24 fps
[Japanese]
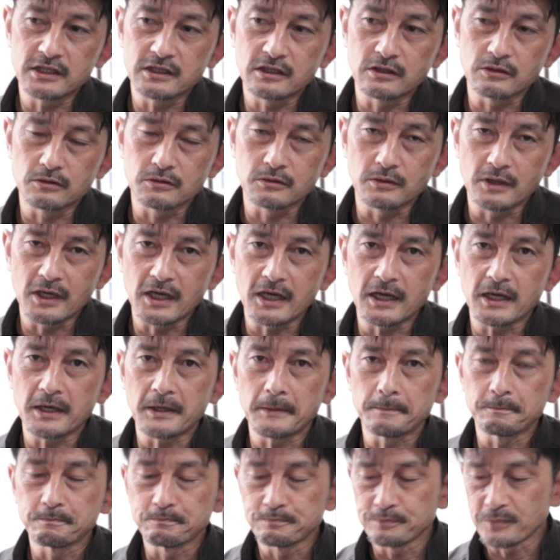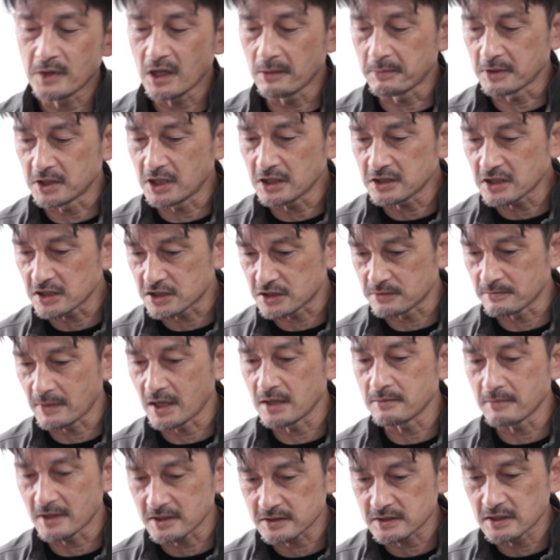いっていうのはやっぱ出てし
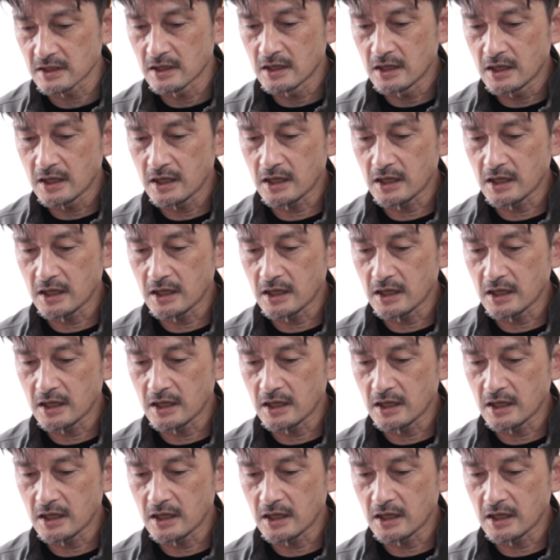まいます。